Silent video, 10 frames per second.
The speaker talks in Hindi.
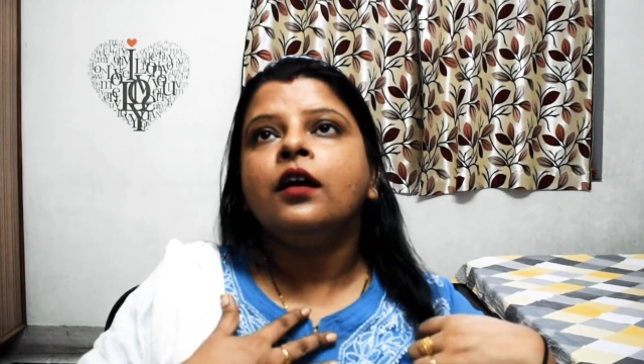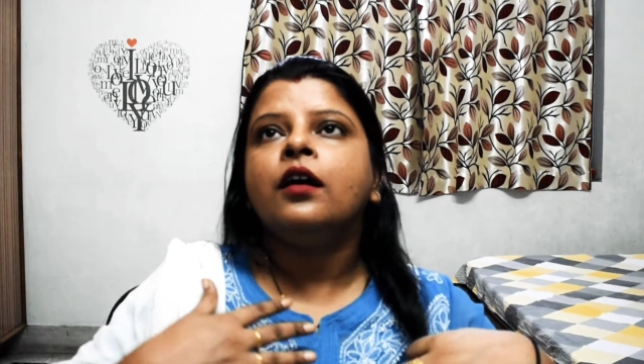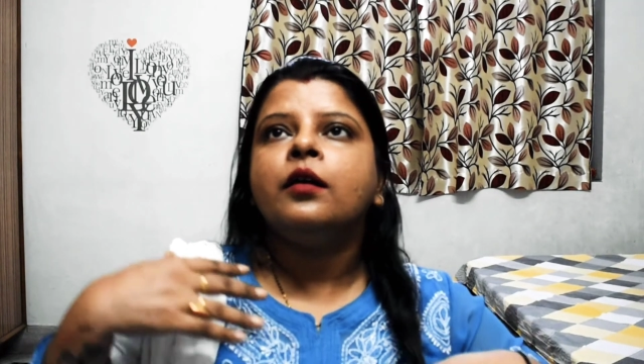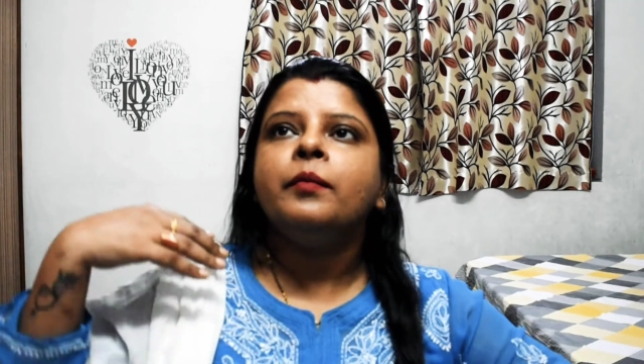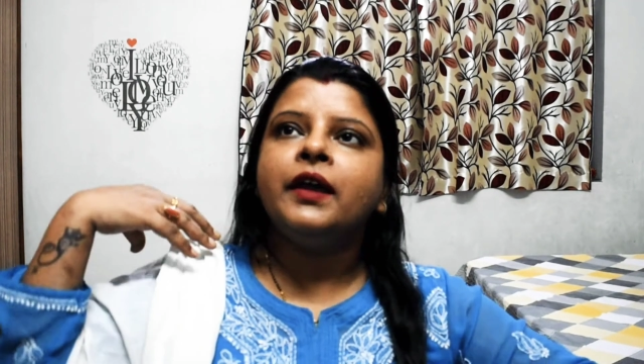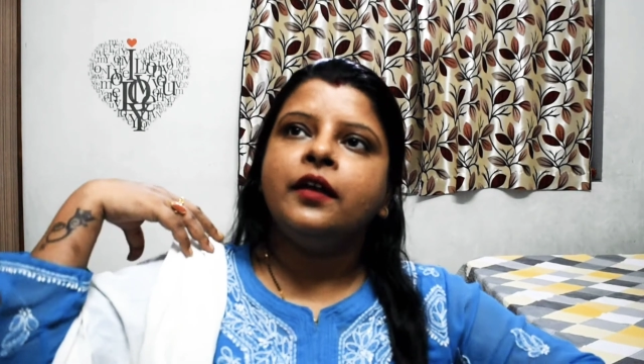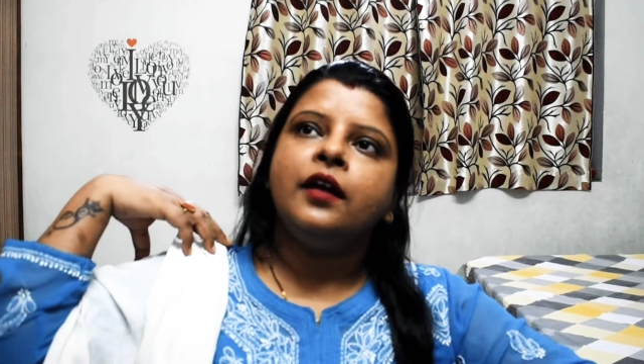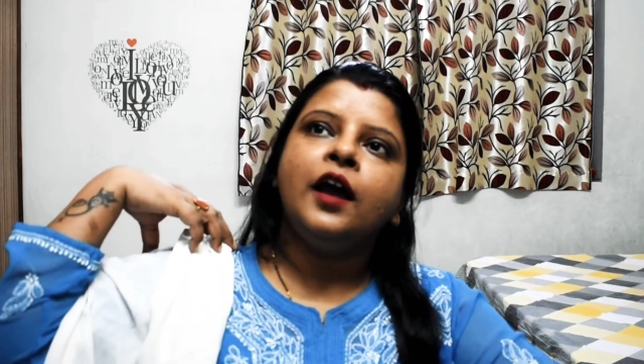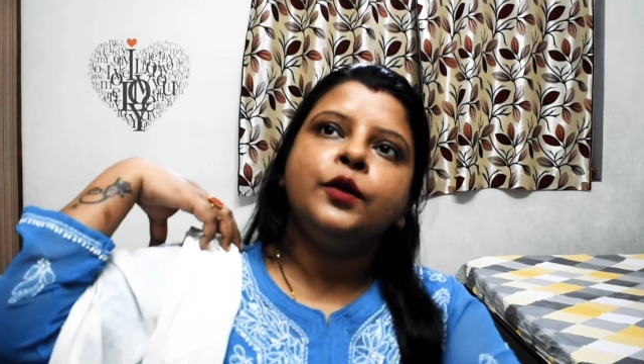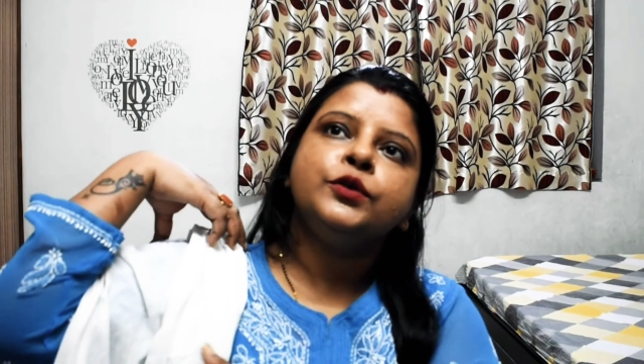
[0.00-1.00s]
आ,
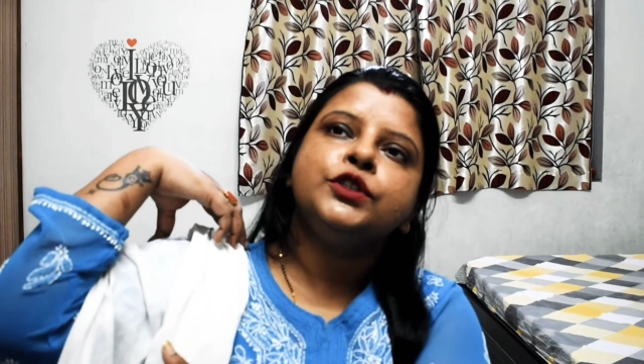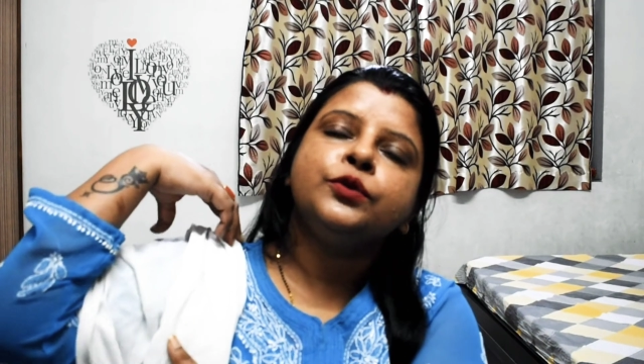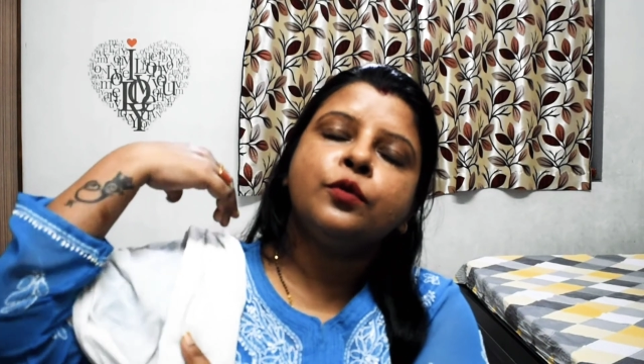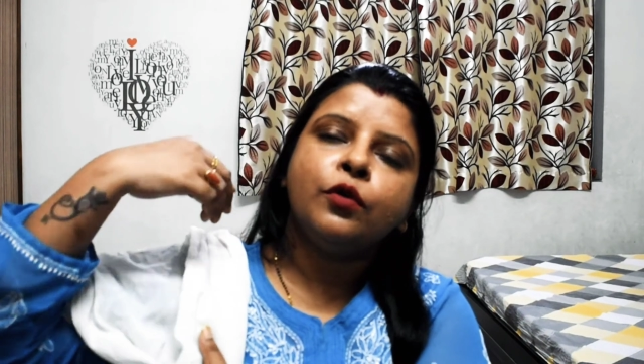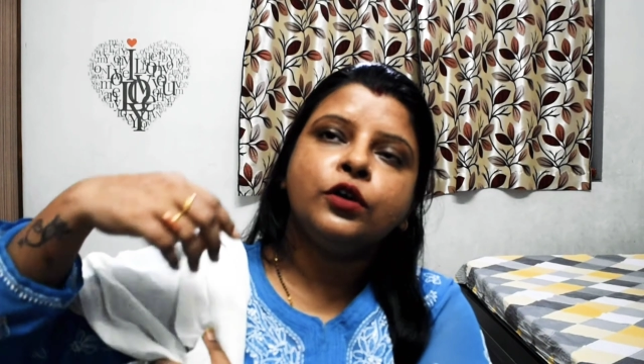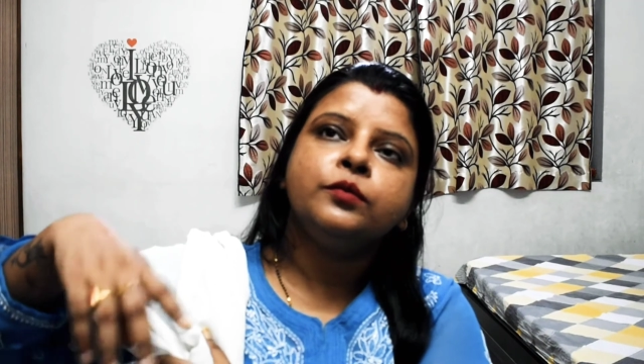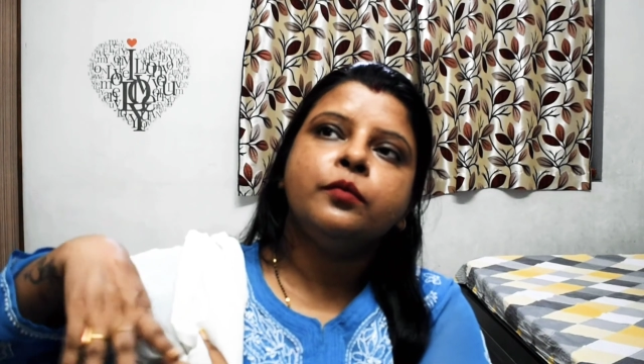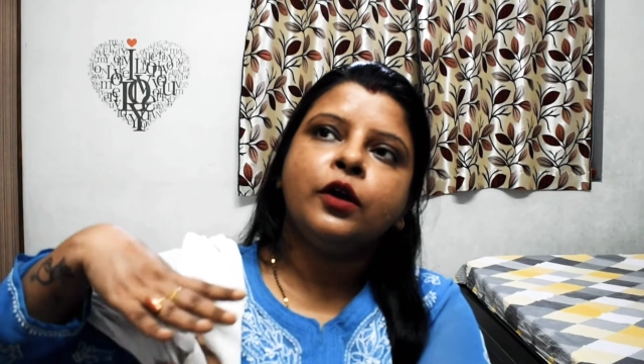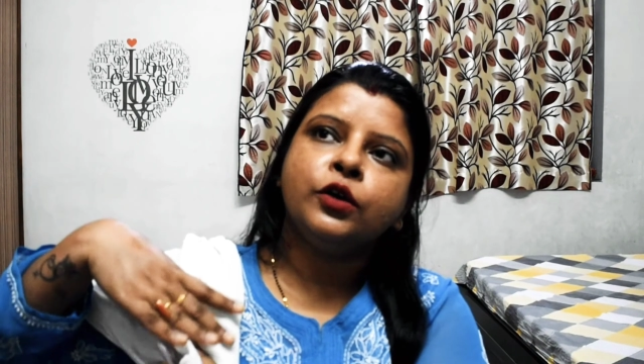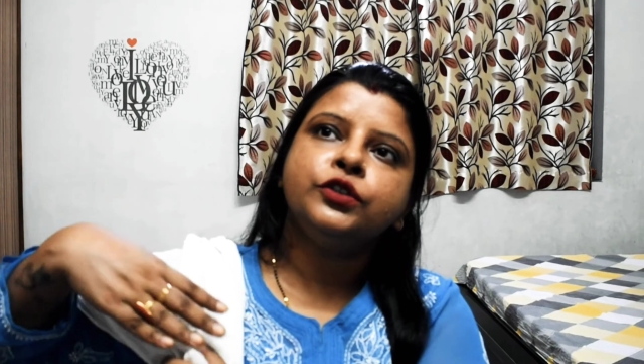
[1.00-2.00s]
मैं आयोजन को बहुत
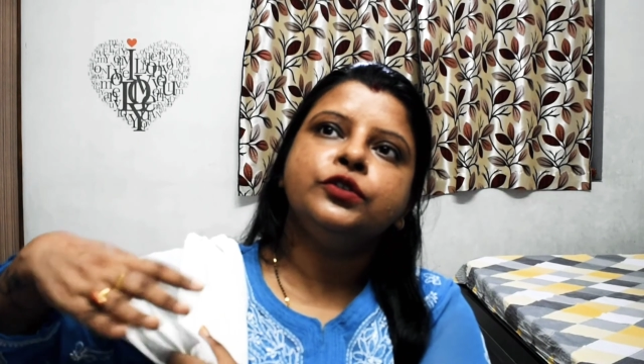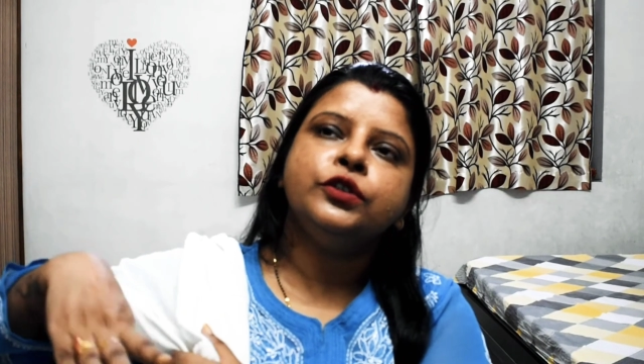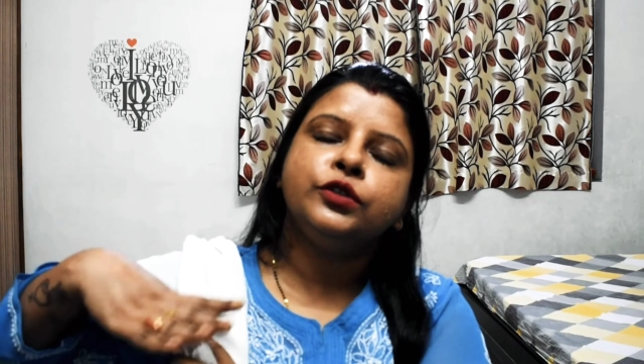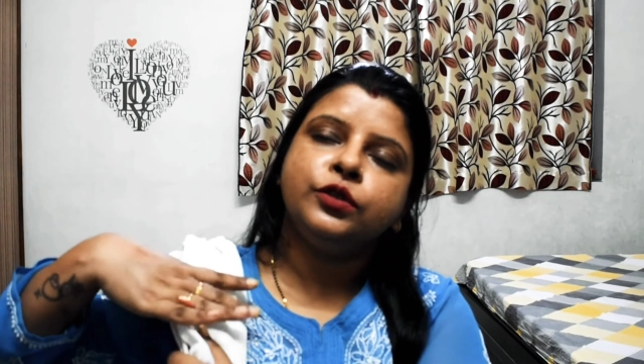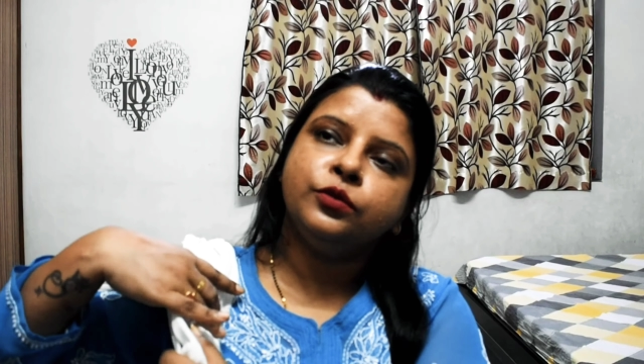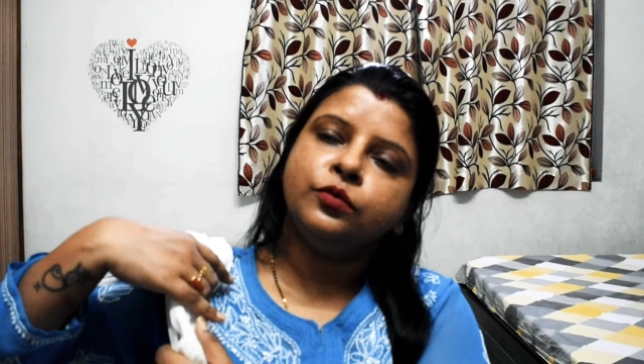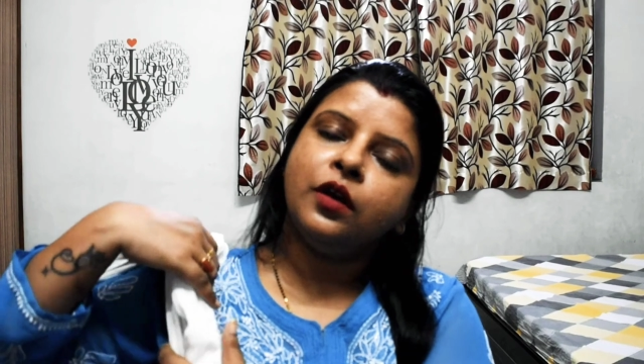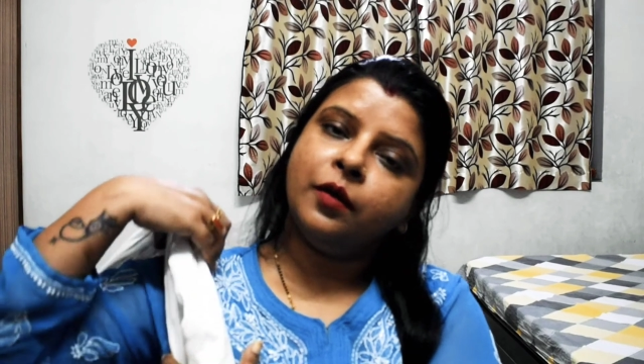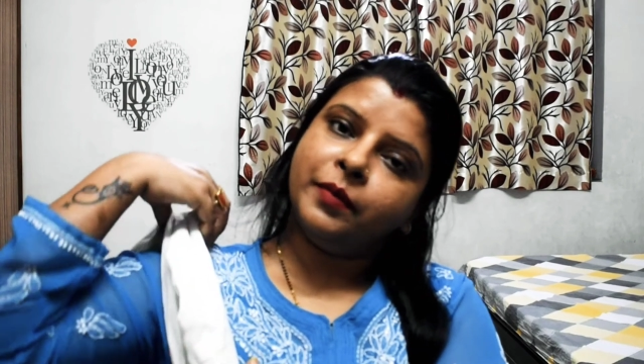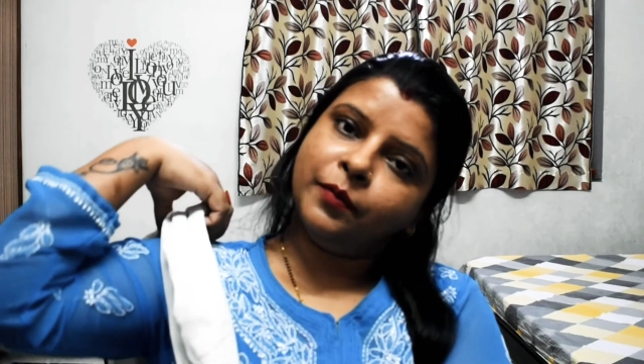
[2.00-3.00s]
महत्व देती
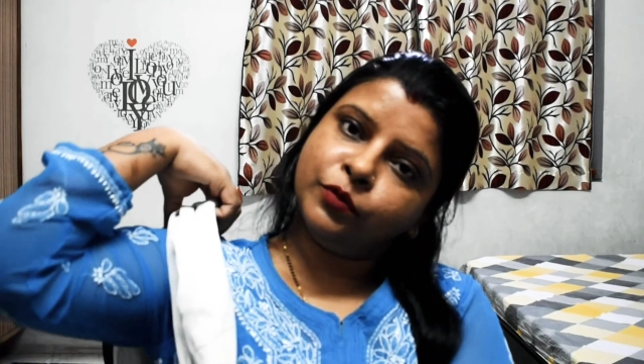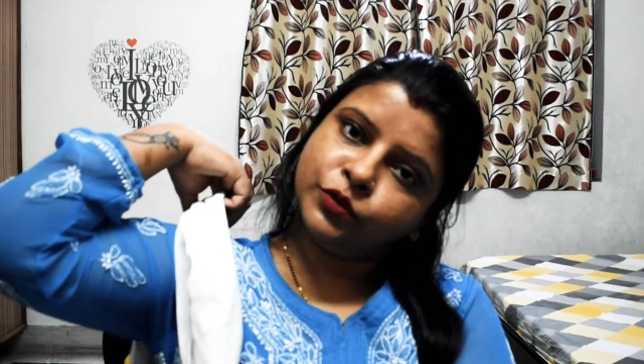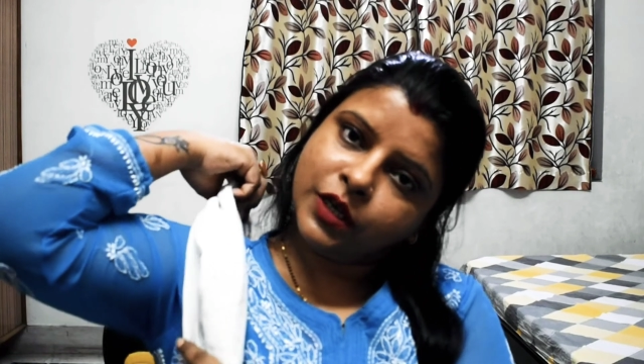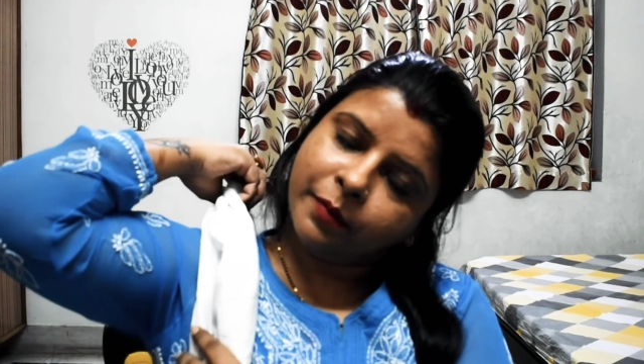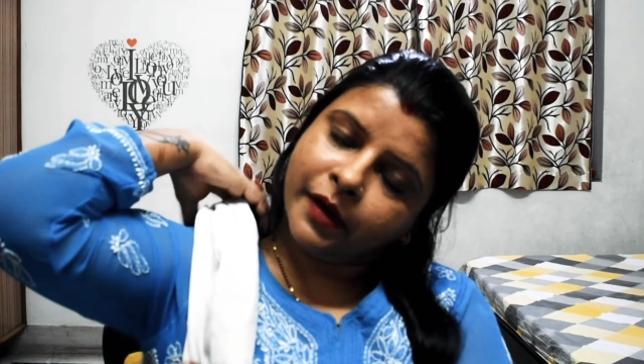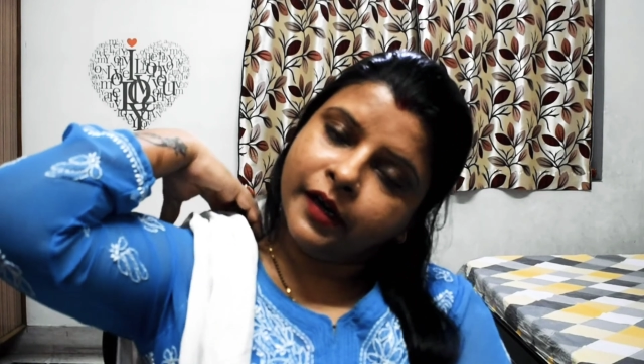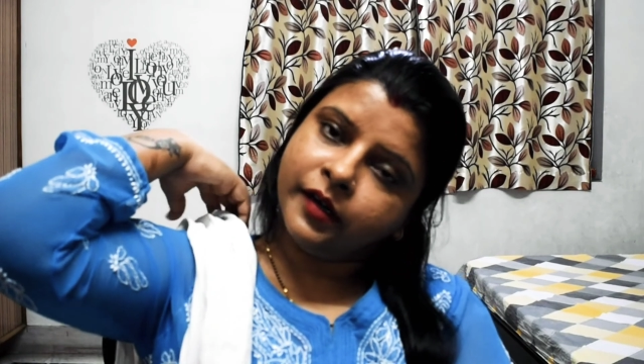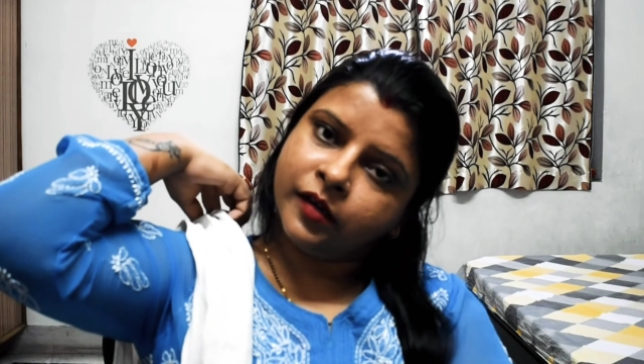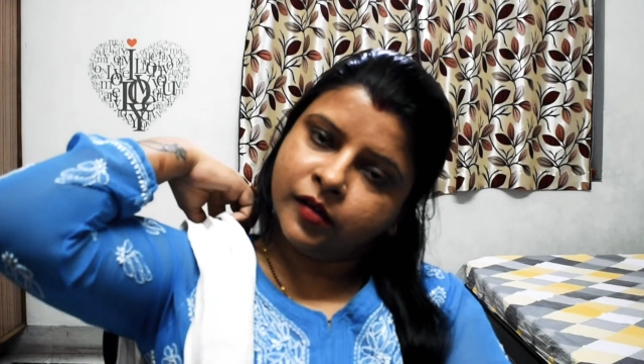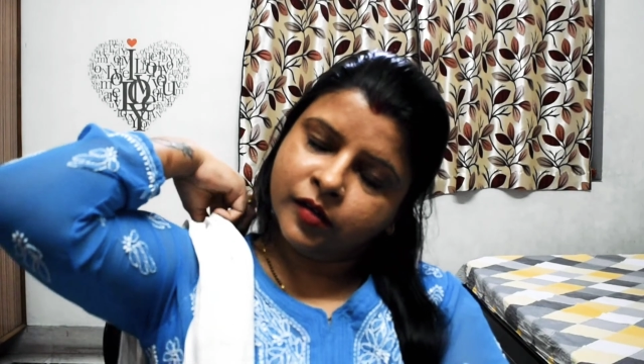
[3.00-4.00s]
हूँ अपने पूजा पाठ